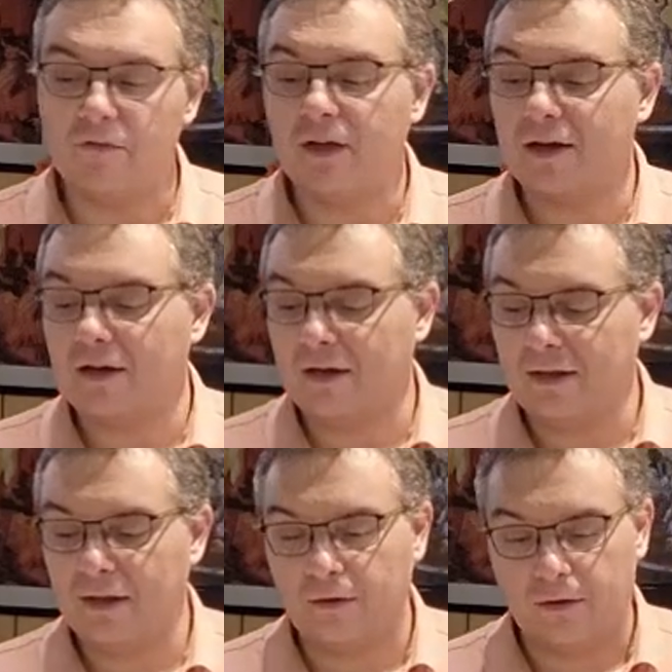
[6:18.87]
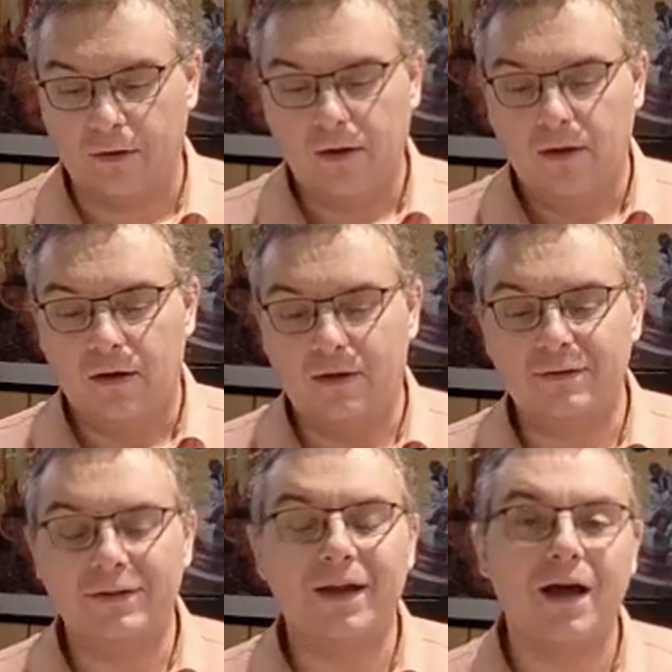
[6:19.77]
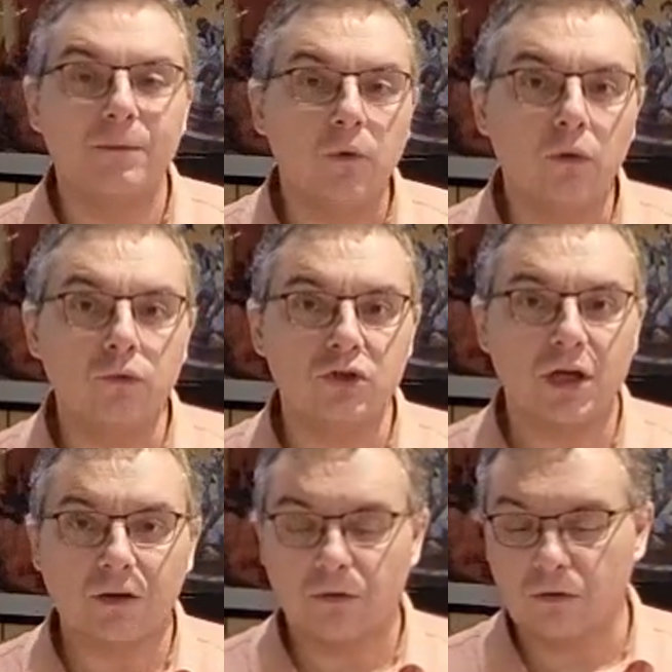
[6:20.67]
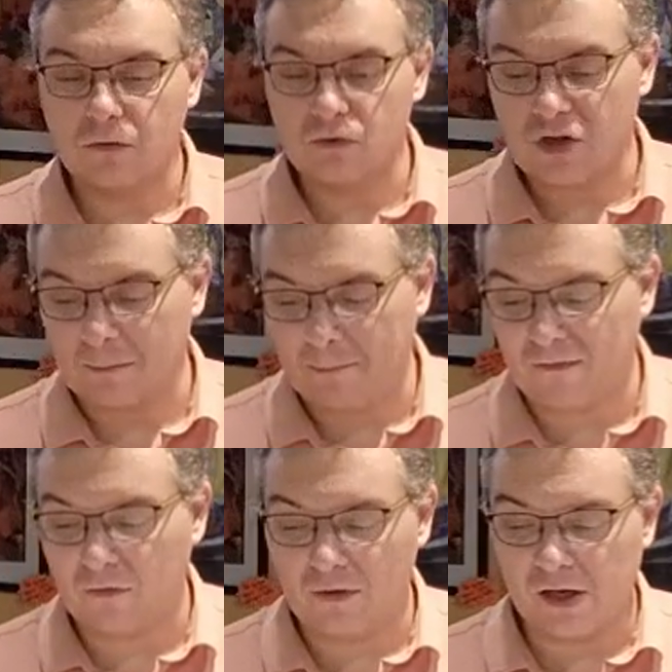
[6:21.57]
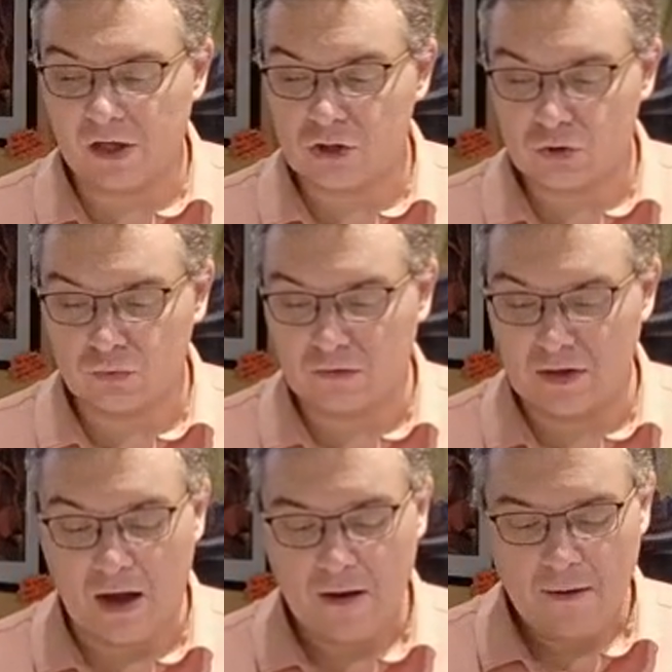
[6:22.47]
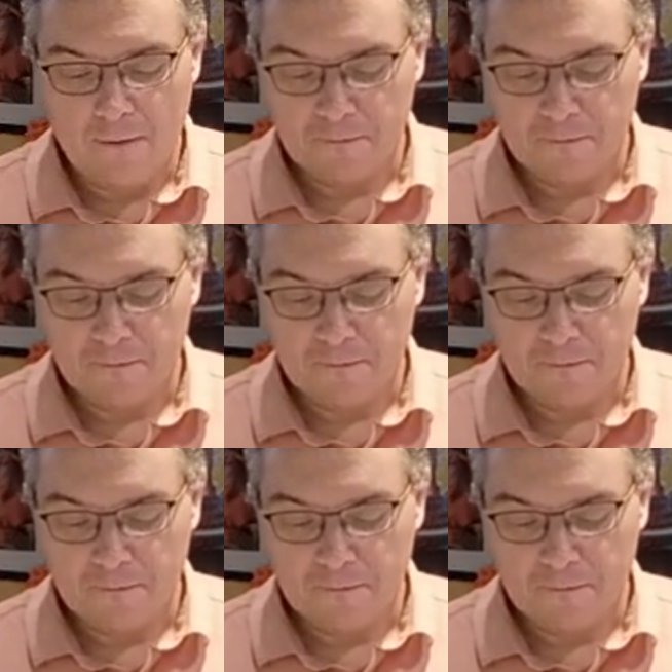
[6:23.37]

avec les, euh, les tiraillements de chaque, euh, de chaque personnage, tout est là.